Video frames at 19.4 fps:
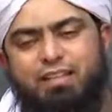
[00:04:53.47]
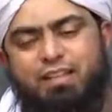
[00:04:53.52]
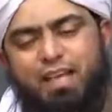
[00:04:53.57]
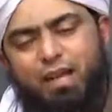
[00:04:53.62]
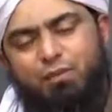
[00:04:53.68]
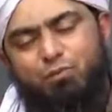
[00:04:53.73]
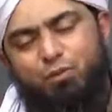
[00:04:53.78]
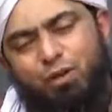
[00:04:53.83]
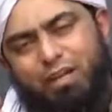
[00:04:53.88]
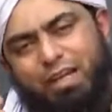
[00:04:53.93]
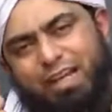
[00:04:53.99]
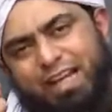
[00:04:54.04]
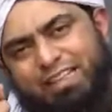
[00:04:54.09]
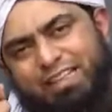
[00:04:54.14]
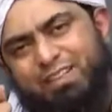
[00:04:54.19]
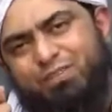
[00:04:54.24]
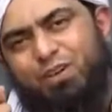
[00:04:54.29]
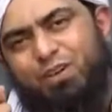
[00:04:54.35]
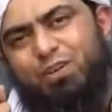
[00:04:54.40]
यार वो
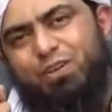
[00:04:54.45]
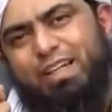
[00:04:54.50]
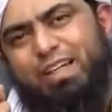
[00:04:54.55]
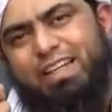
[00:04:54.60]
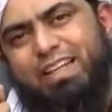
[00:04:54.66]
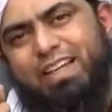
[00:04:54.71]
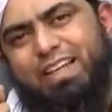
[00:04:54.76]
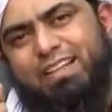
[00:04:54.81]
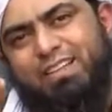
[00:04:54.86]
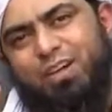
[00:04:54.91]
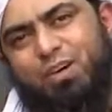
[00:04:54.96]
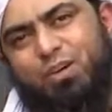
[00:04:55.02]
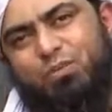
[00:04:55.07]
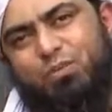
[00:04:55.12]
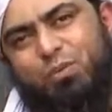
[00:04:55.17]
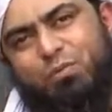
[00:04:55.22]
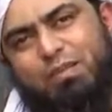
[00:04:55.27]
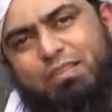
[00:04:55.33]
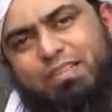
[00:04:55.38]
एक दफ़ा उन्होंने किया था
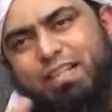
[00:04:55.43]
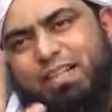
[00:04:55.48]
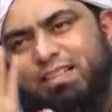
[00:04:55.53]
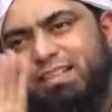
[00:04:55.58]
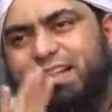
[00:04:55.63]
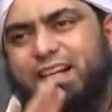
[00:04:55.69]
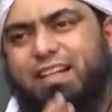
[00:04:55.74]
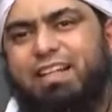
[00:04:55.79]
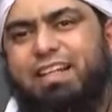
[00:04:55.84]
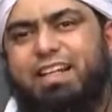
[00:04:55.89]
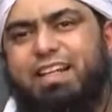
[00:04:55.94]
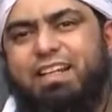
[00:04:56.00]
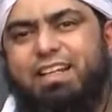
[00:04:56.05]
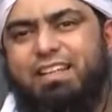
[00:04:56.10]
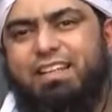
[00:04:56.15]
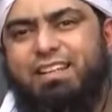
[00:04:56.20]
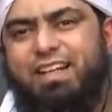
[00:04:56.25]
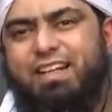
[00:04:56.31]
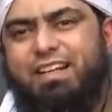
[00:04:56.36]
और वो मसला सिखाने के
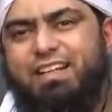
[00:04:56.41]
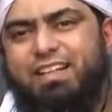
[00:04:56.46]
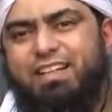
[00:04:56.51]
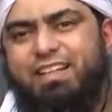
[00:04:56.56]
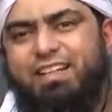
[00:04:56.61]
लिए था